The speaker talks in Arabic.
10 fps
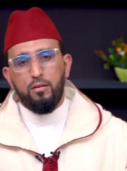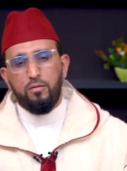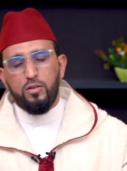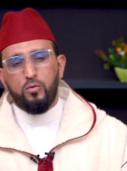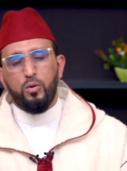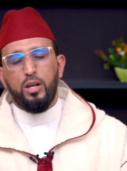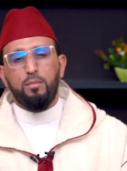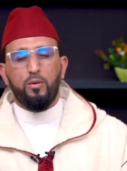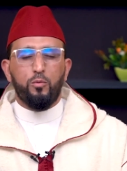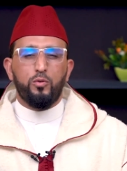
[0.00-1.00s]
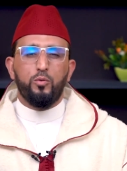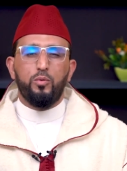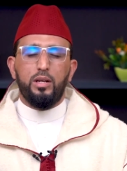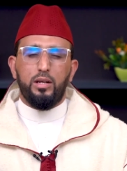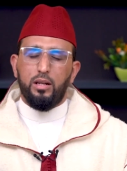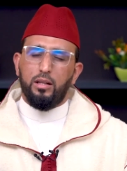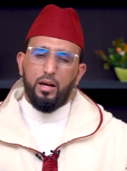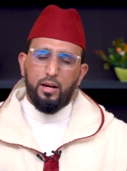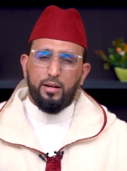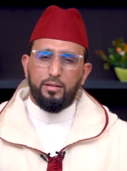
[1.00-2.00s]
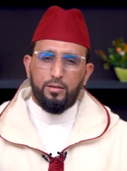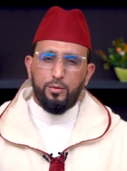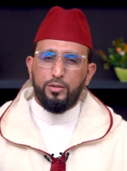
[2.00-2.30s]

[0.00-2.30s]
في سلم الوصول إلى الله عز